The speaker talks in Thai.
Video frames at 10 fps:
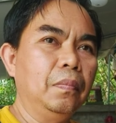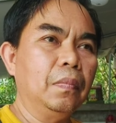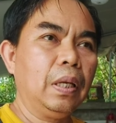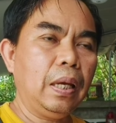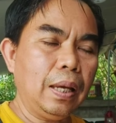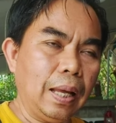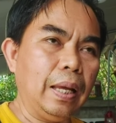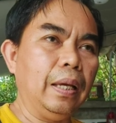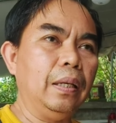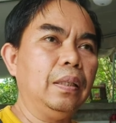แก้หา
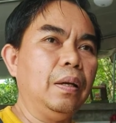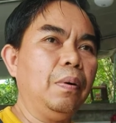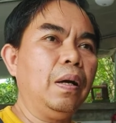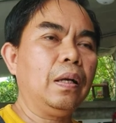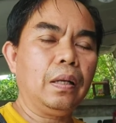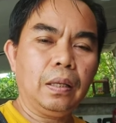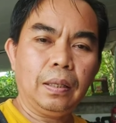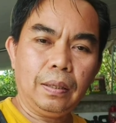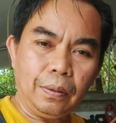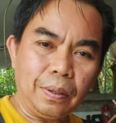ยแต่ว่า
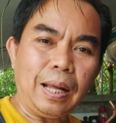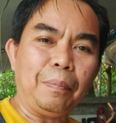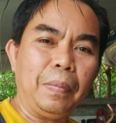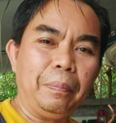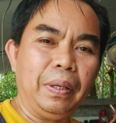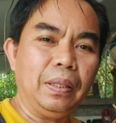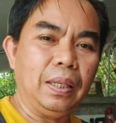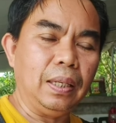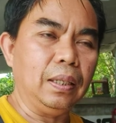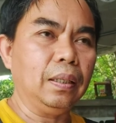ก็กลับมาเป็น
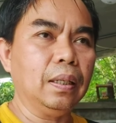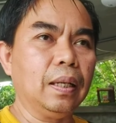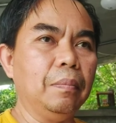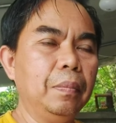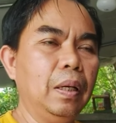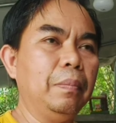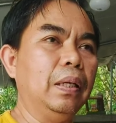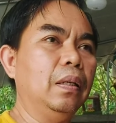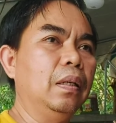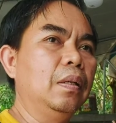อีกนะครับ เมื่อมา
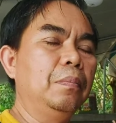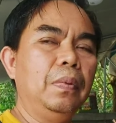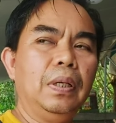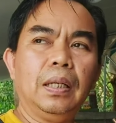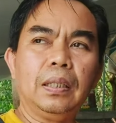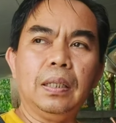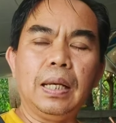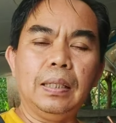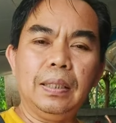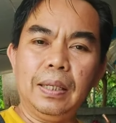เมื่อเกิด
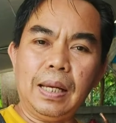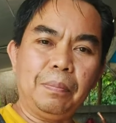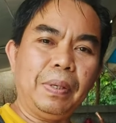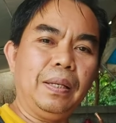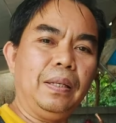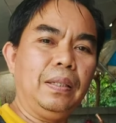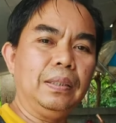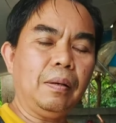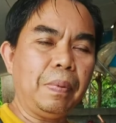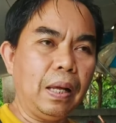การใช้งานไป
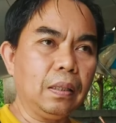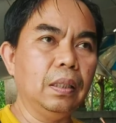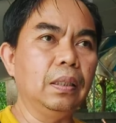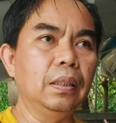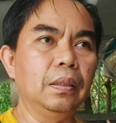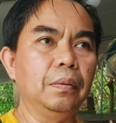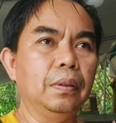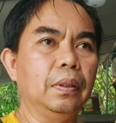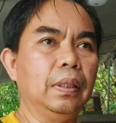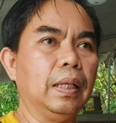สักพักหนึ่ง
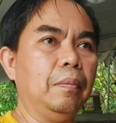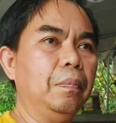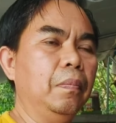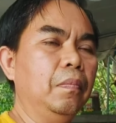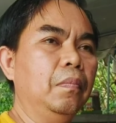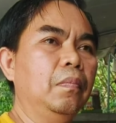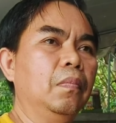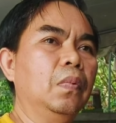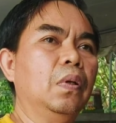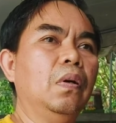นะครับ
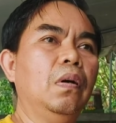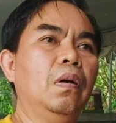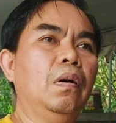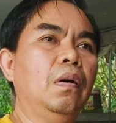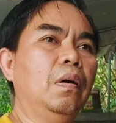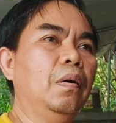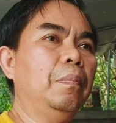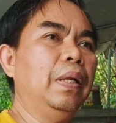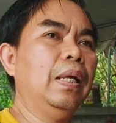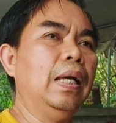ก็
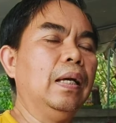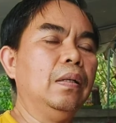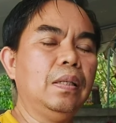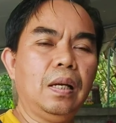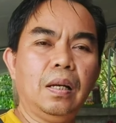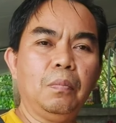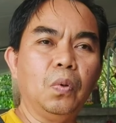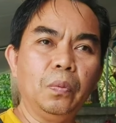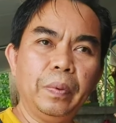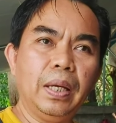ปัญหาก็จะหมุ
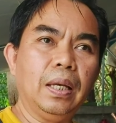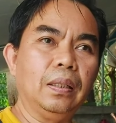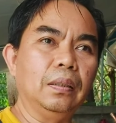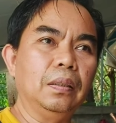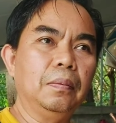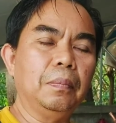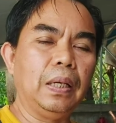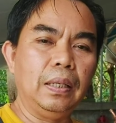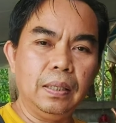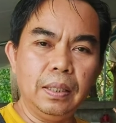นเวียน
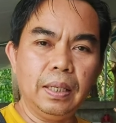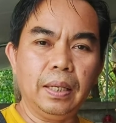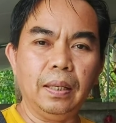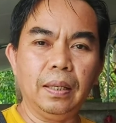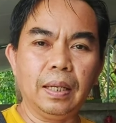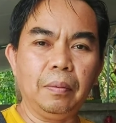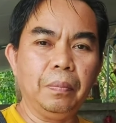มาเรื่อยๆนะครับ